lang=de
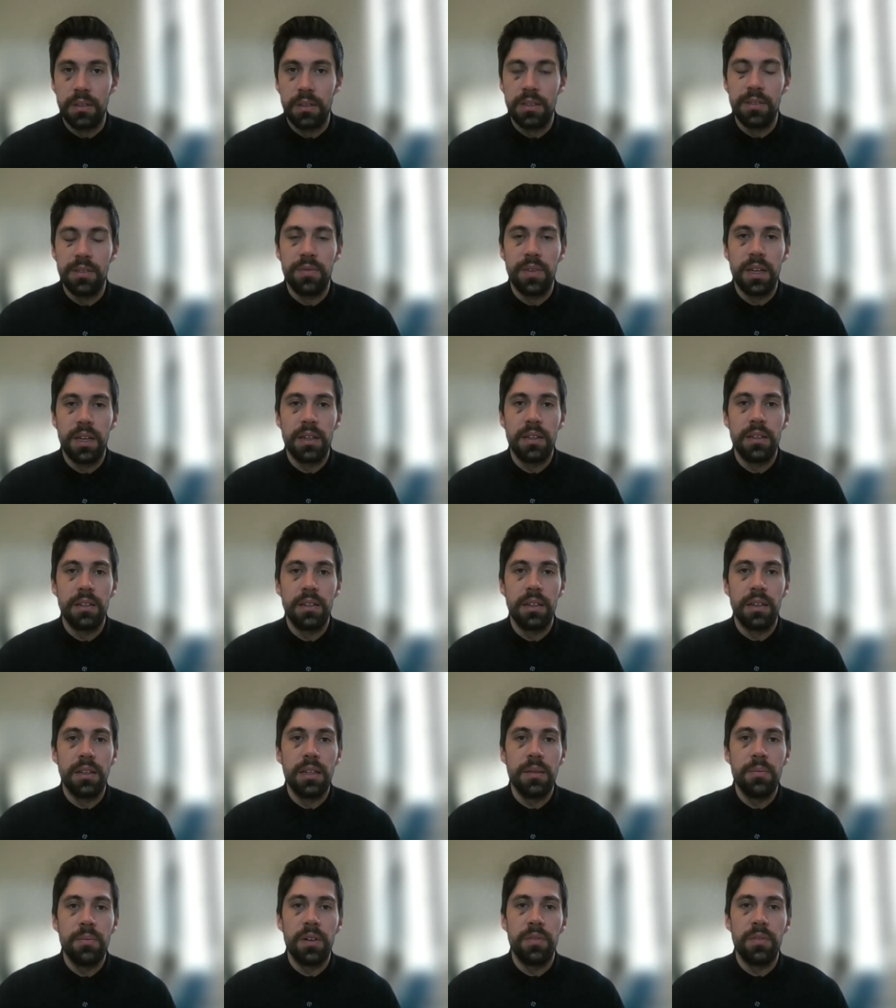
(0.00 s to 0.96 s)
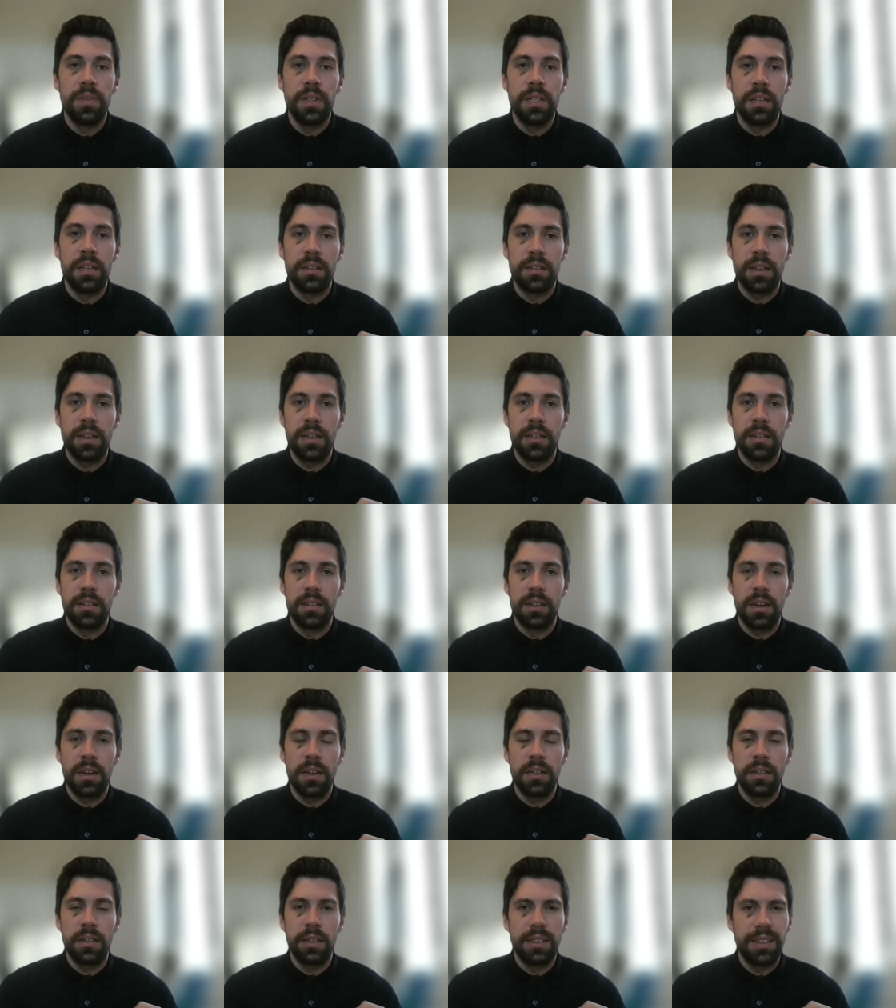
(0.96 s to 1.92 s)
Sie werden dann immer wieder Sachen
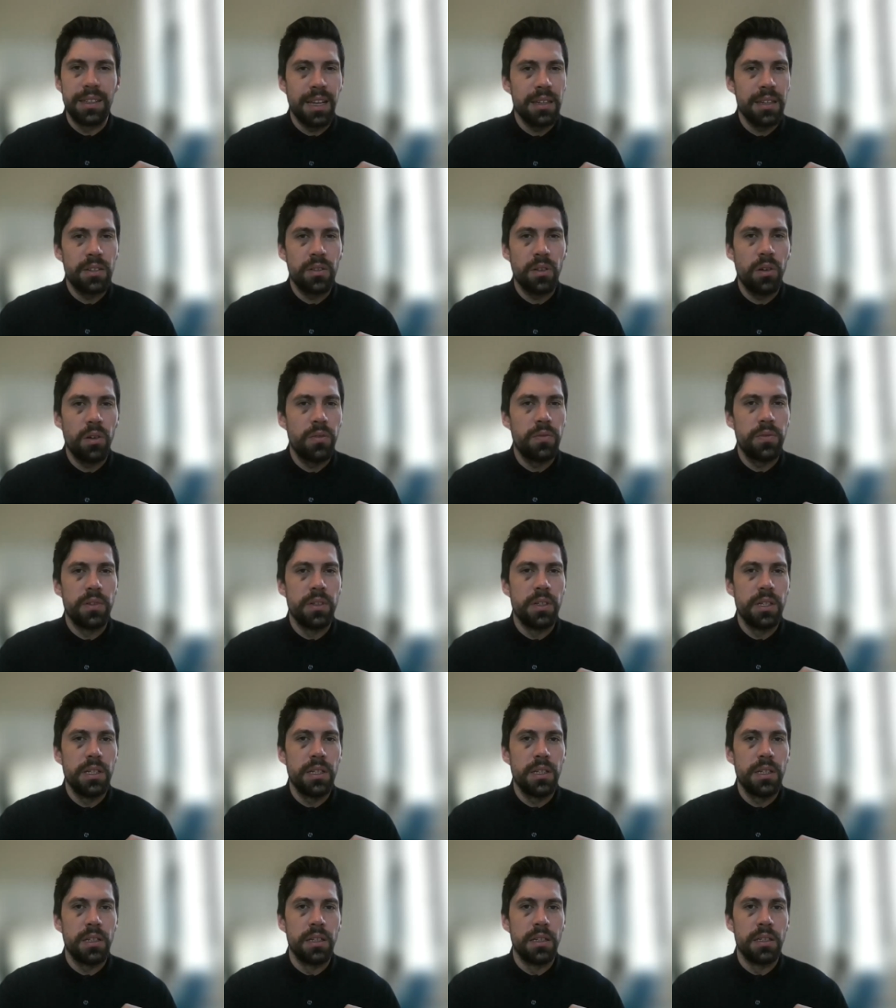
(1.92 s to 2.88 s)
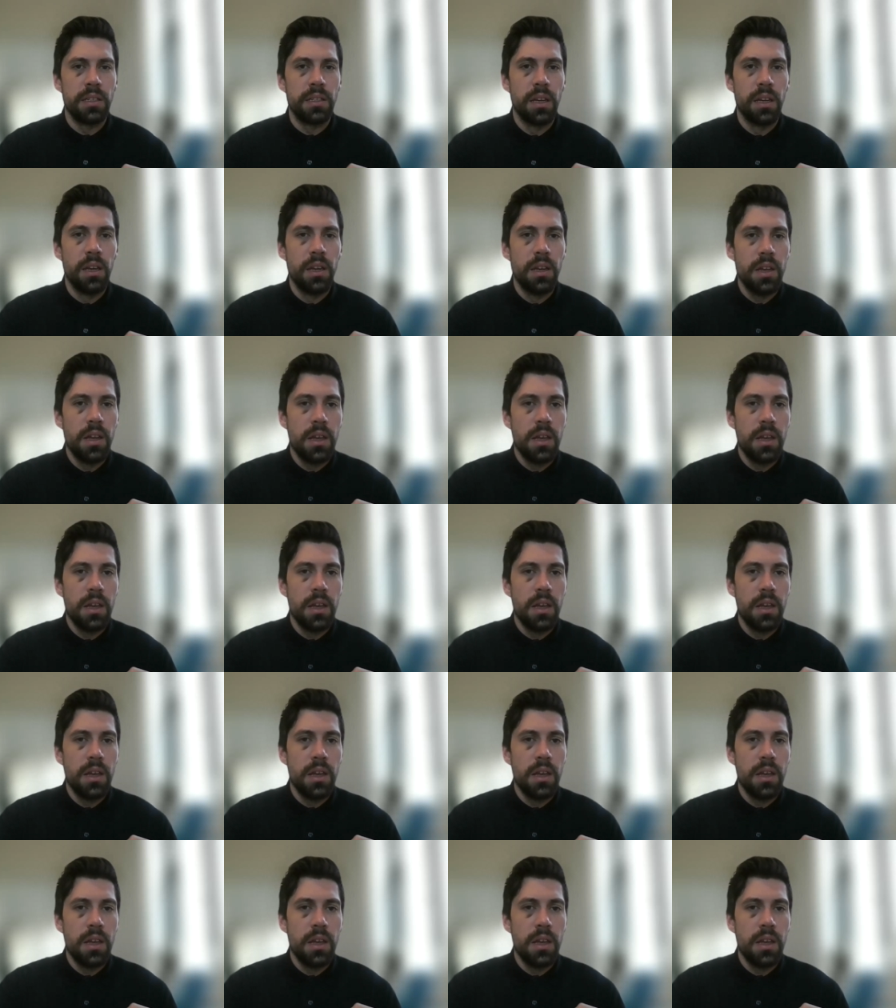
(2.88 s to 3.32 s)
sagen, die ganz offensichtlich